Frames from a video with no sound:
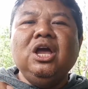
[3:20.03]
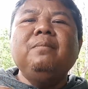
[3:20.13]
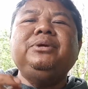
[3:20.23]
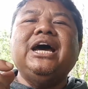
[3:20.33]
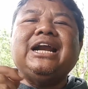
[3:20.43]

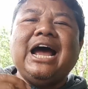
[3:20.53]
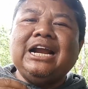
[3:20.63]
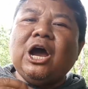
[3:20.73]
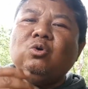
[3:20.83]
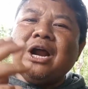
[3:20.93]
Biar
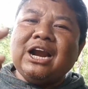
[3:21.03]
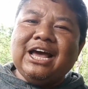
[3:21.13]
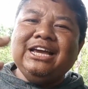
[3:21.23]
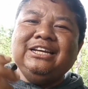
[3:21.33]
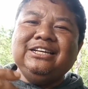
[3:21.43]
anak orang
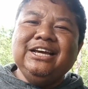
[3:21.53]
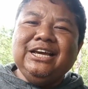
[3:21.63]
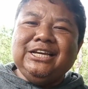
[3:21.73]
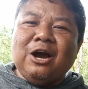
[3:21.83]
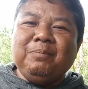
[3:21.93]
lain
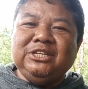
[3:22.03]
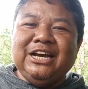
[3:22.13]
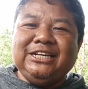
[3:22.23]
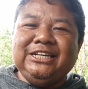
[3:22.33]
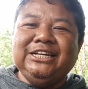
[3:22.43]
yang
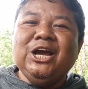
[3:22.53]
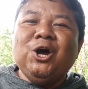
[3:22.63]
menjadi